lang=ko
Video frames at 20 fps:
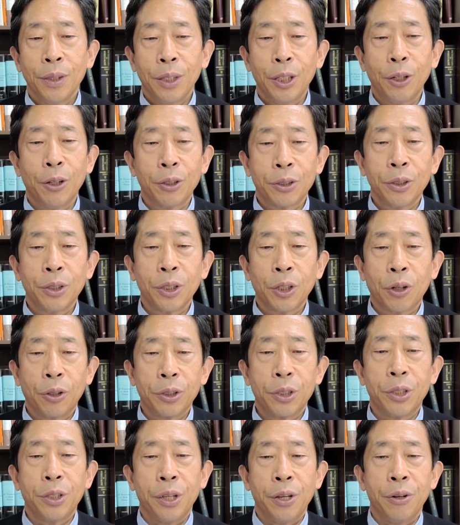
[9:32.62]
이것은
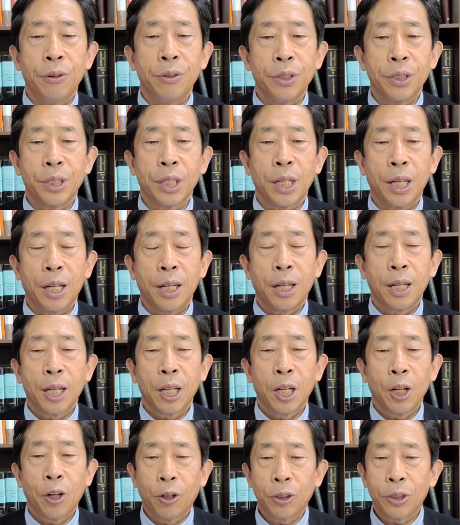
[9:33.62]
거짓 예언자,
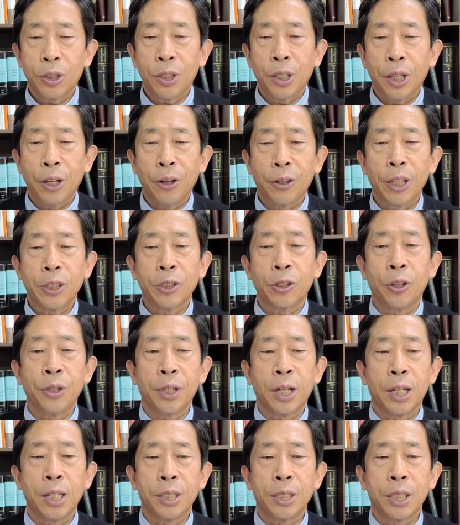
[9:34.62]
거짓 예언의
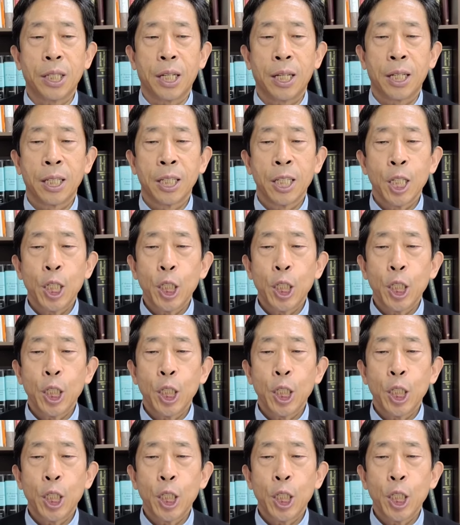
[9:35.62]
전달자,